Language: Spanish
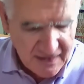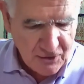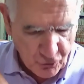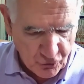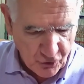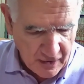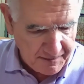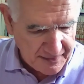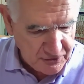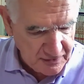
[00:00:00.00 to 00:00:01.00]
Cruz Roja
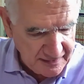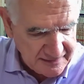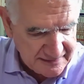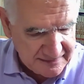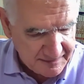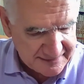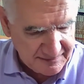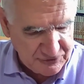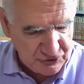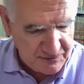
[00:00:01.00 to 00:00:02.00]
Española y el
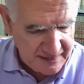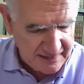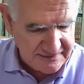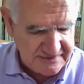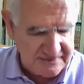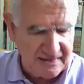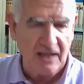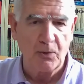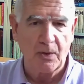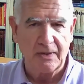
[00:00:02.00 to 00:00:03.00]
Departamento de Vigilancia
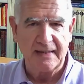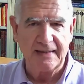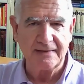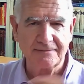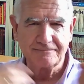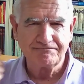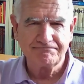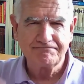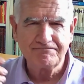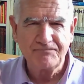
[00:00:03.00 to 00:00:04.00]
Aduanera.
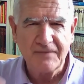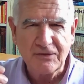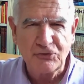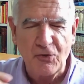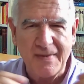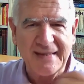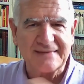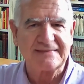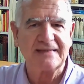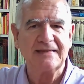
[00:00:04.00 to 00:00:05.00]
Toma
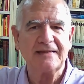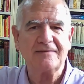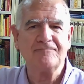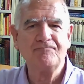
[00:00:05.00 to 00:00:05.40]
castaña.